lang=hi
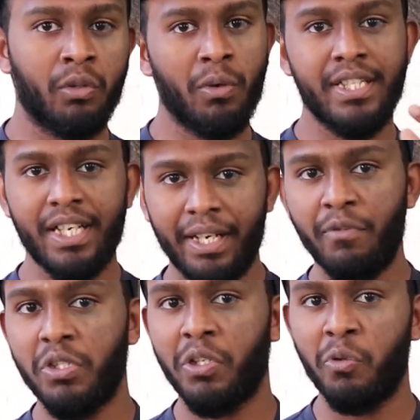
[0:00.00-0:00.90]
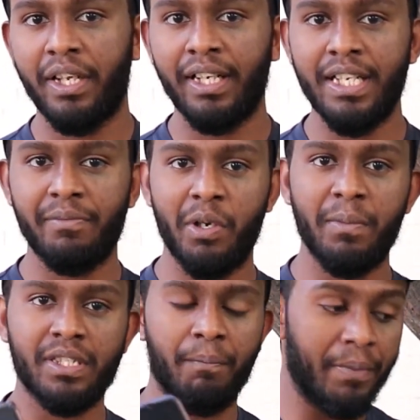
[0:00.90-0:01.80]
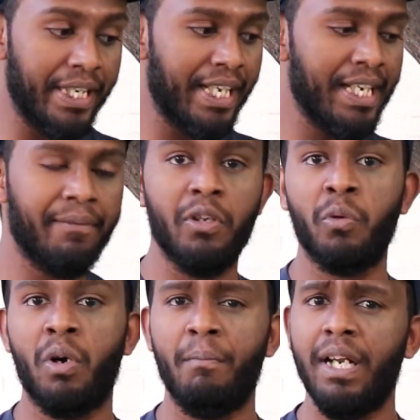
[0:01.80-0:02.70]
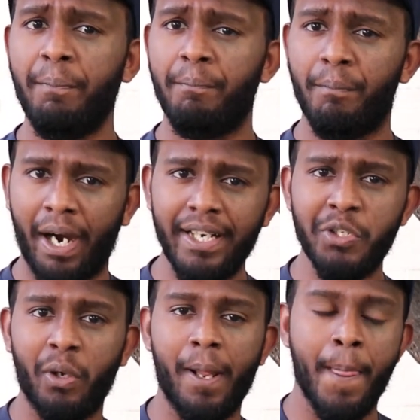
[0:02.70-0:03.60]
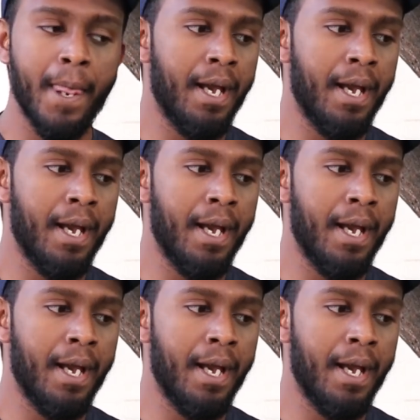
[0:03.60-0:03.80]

तो इसका रिव्यू ज़रूर देखना इस वीडियो में इसका डिटेल रिव्यू दूंगा मेरा भाई जो है